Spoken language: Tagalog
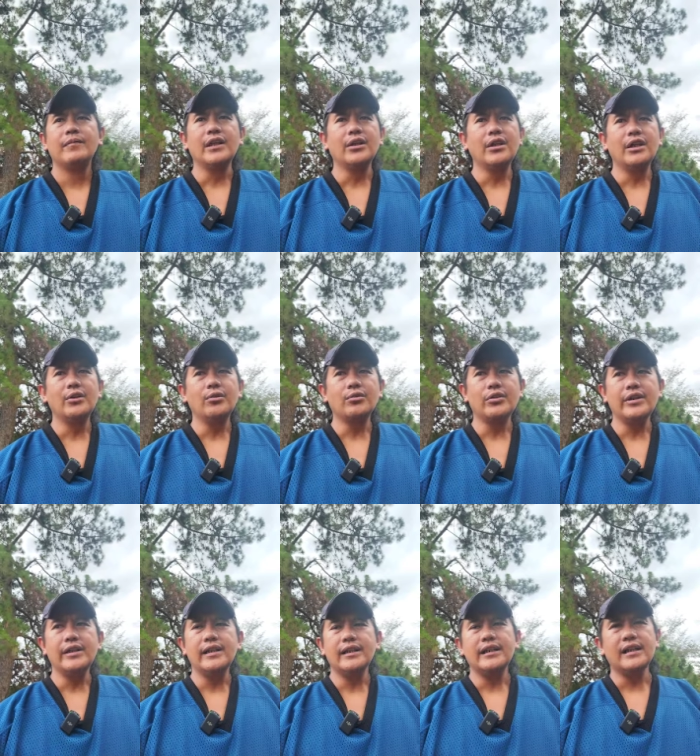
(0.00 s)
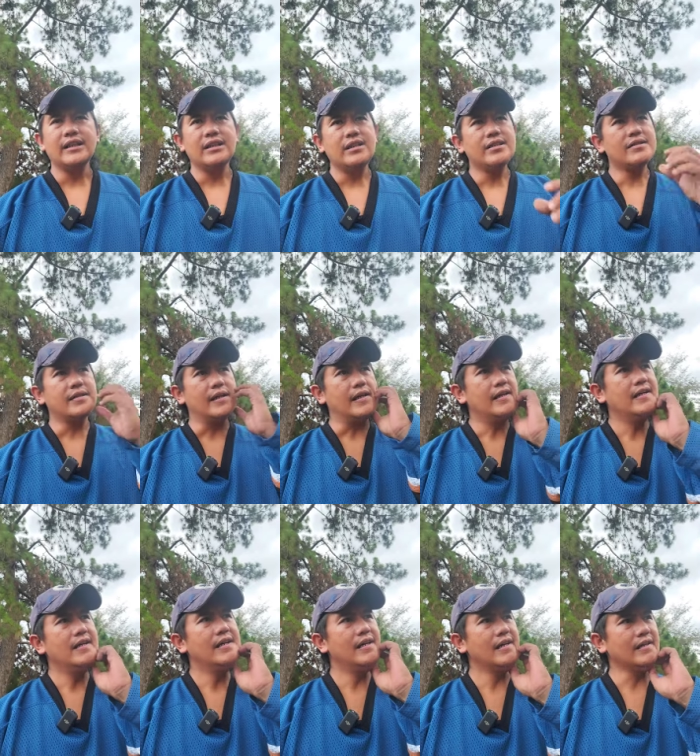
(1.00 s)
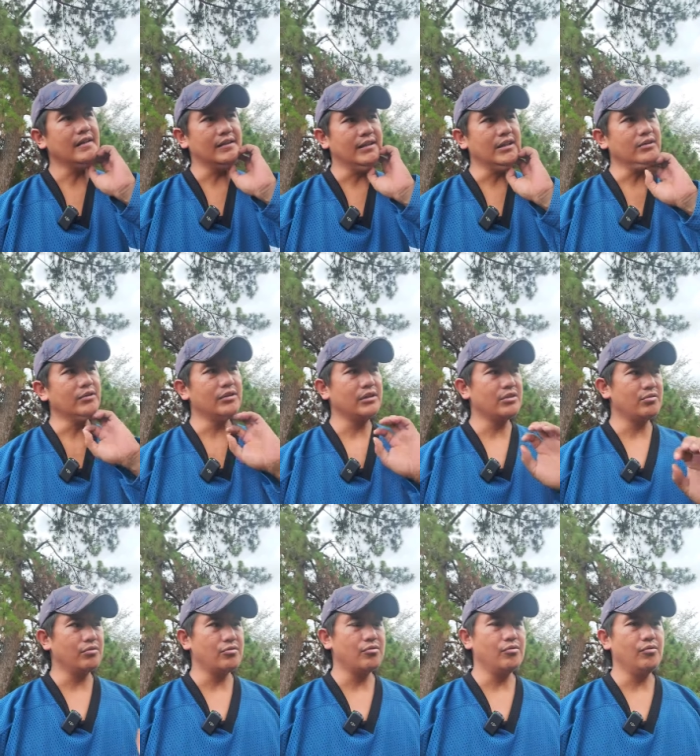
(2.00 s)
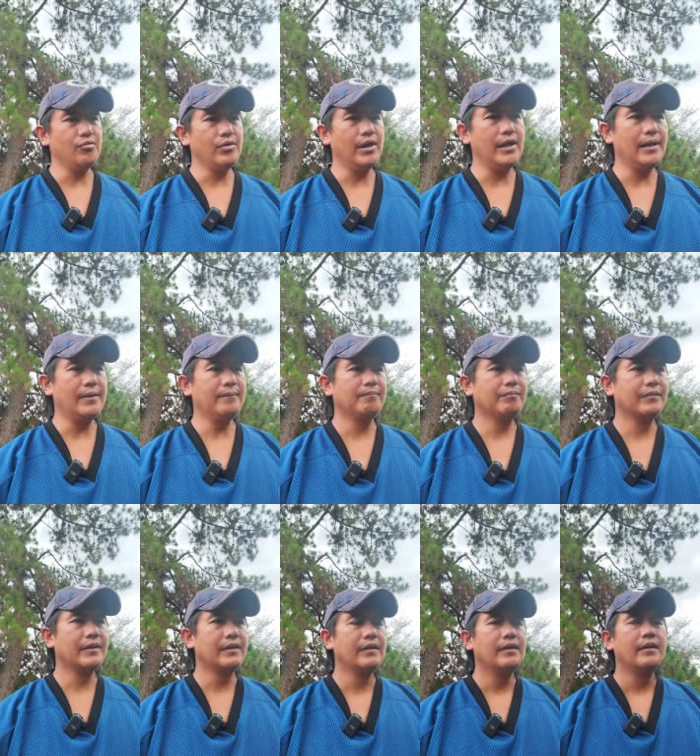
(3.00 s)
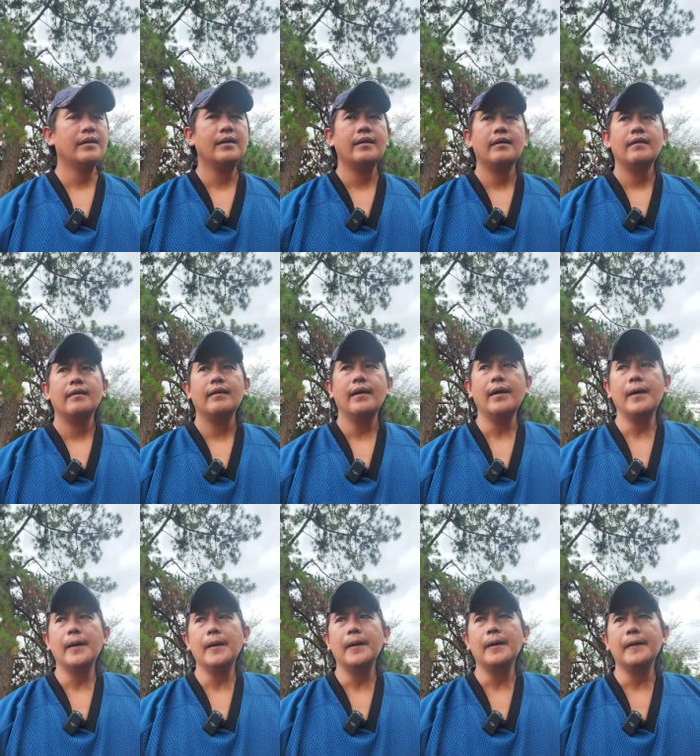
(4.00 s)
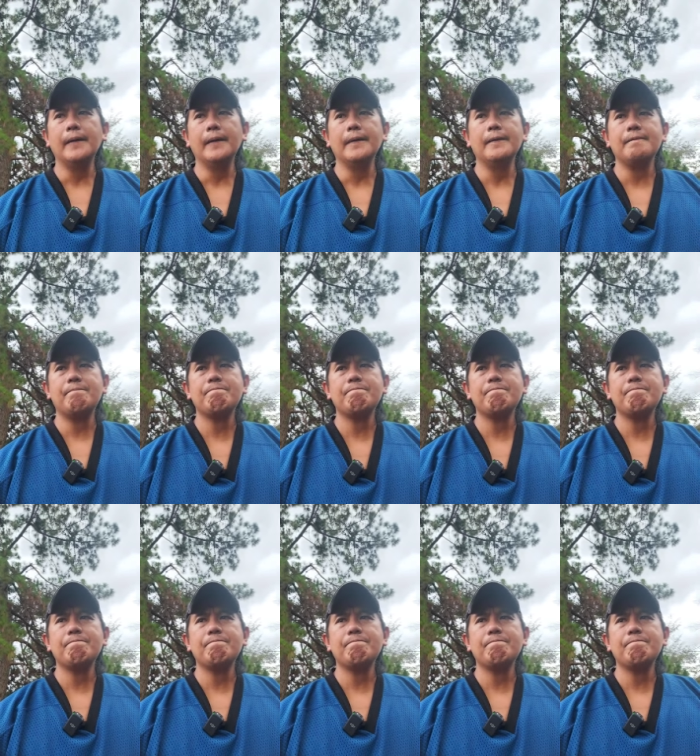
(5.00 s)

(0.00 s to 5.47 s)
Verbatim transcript: dati nga doktrina ti ateista kat dati ti sursuro nga uh,